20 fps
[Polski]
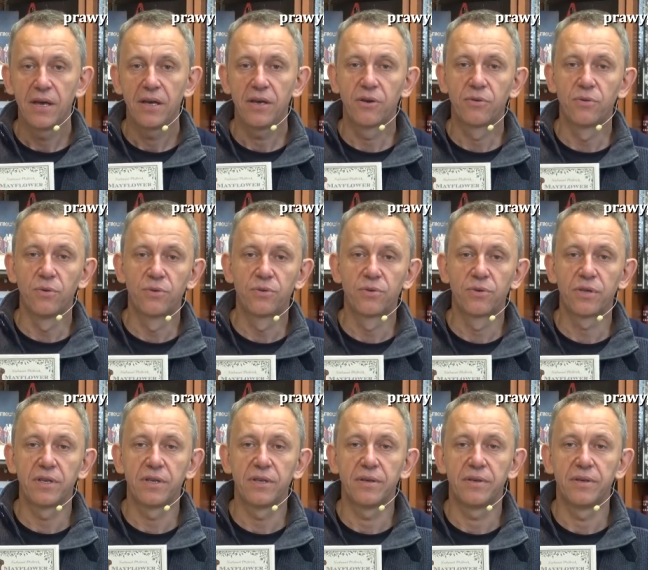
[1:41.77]
i
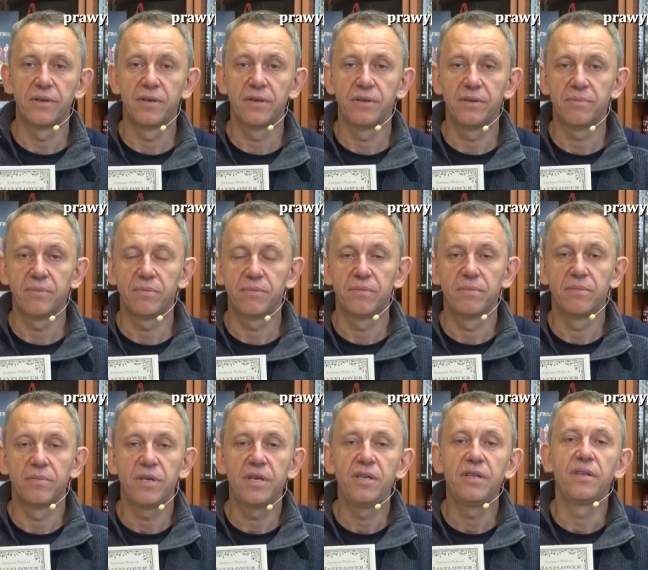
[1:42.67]
kultury y,
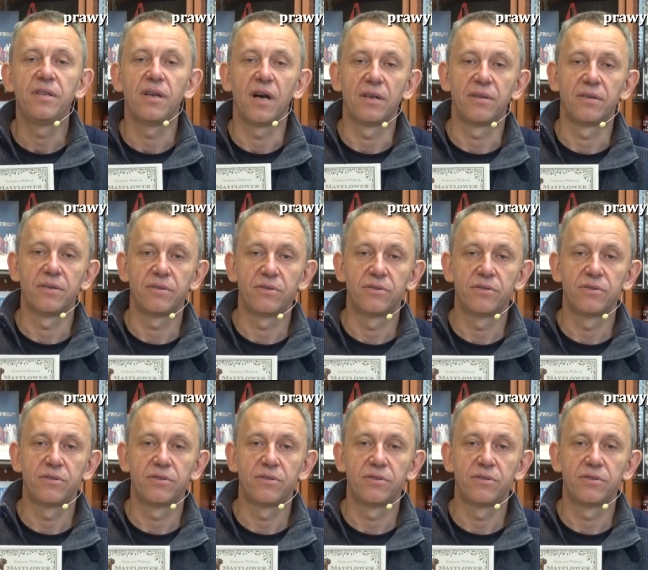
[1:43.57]
Indian